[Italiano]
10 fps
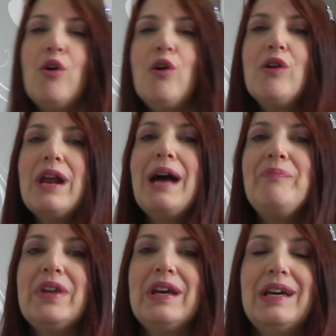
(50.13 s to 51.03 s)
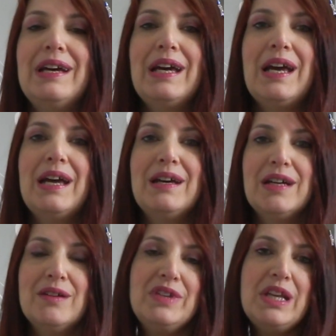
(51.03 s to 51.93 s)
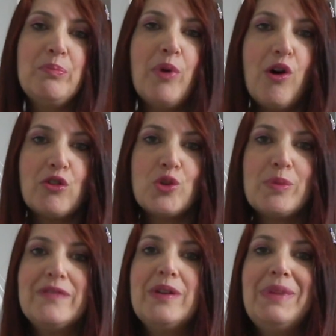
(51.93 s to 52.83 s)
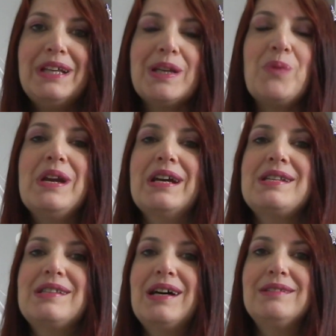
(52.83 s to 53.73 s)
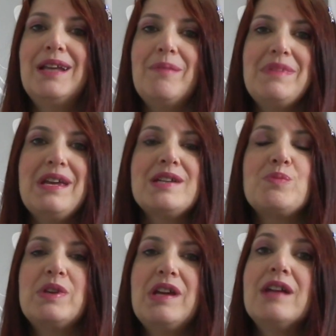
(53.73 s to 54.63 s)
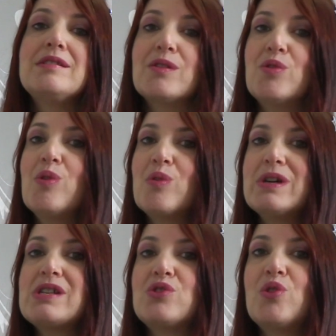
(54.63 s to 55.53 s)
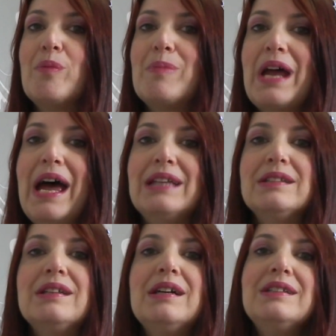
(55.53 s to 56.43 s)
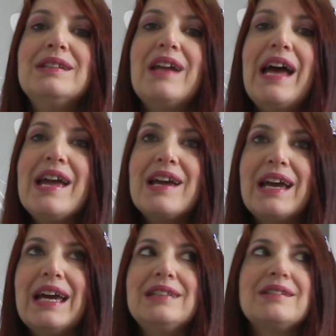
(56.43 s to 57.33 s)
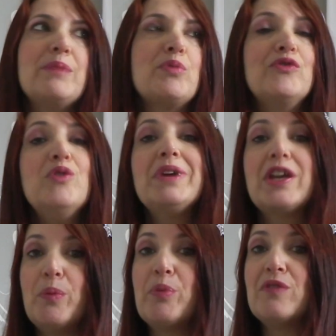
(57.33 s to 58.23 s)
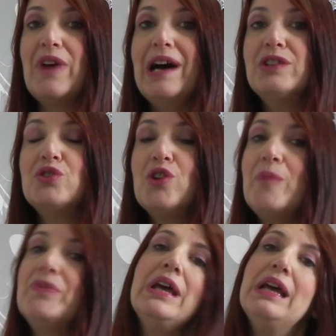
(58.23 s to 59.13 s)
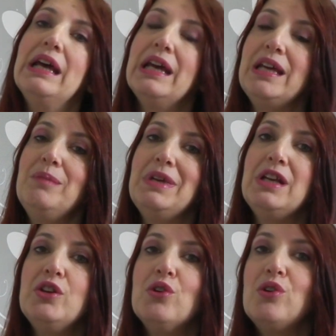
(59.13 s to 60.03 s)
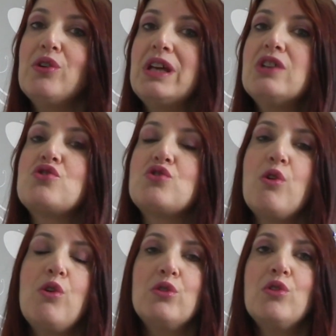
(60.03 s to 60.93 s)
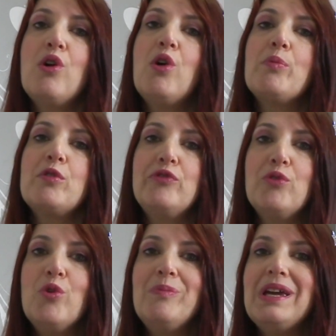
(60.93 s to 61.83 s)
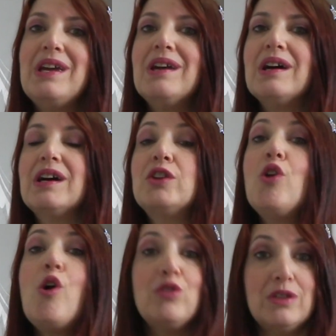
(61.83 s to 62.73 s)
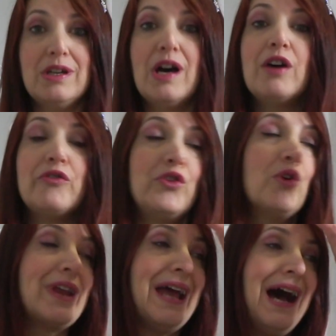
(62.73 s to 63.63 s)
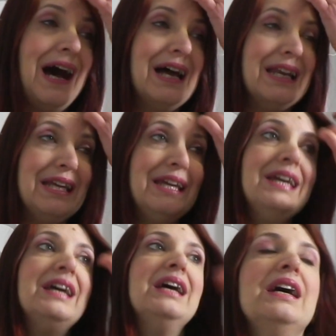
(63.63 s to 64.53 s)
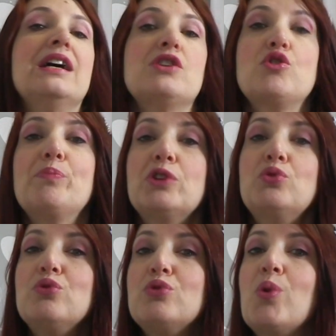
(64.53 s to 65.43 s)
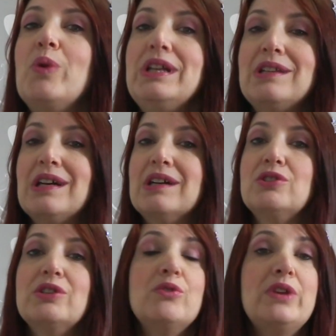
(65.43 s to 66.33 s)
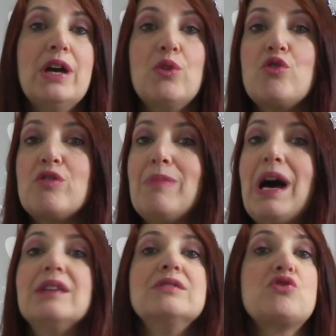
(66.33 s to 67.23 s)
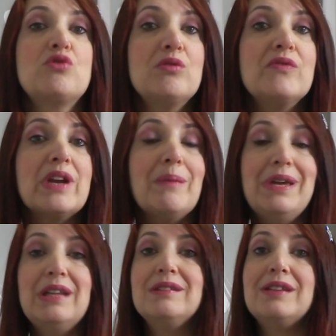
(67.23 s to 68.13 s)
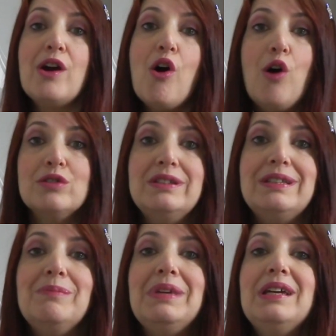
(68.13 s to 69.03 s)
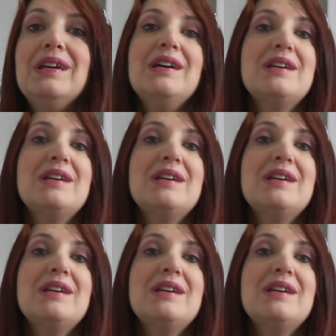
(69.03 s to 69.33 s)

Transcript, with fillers: Ora eh, vi riporto brevemente quella che è stata la mia esperienza con questo brand, direi che tra i profumi che ho provato i migliori sono profumi eh, non floreali, eh, soprattutto quelli della categoria gourmand sono veramente ottimi.